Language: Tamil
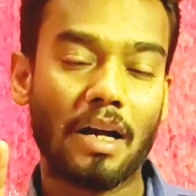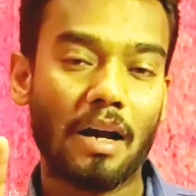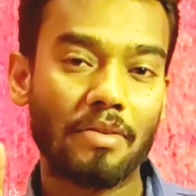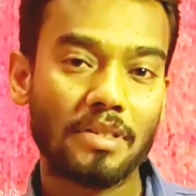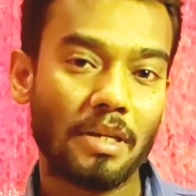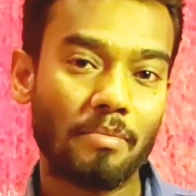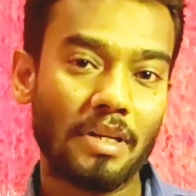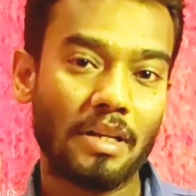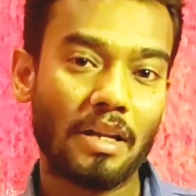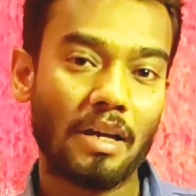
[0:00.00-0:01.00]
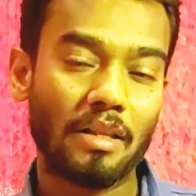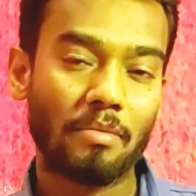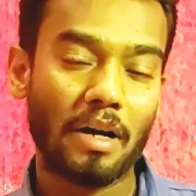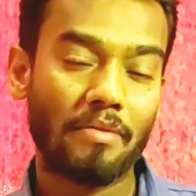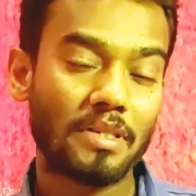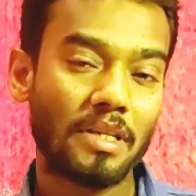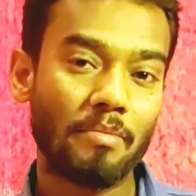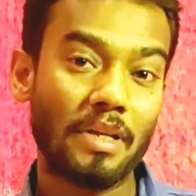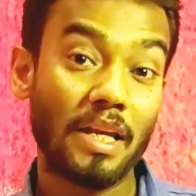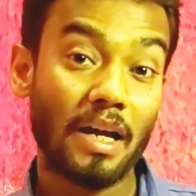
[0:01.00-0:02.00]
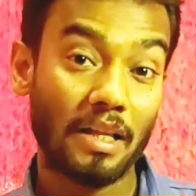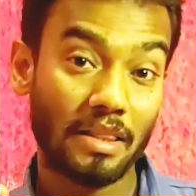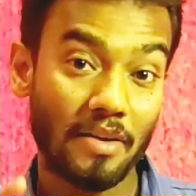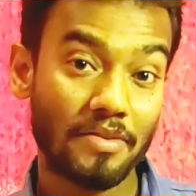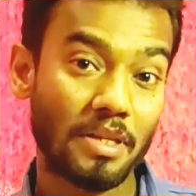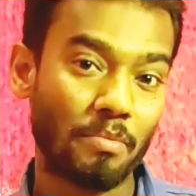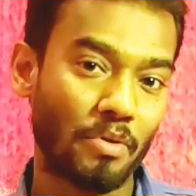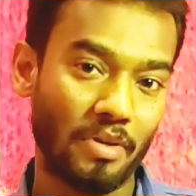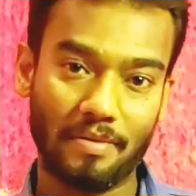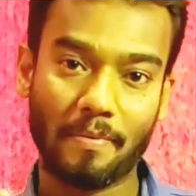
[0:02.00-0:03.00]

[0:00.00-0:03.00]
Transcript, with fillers: அவசியம் அது அவசியம் இல்லையே அத்தியாவசிய பொருள்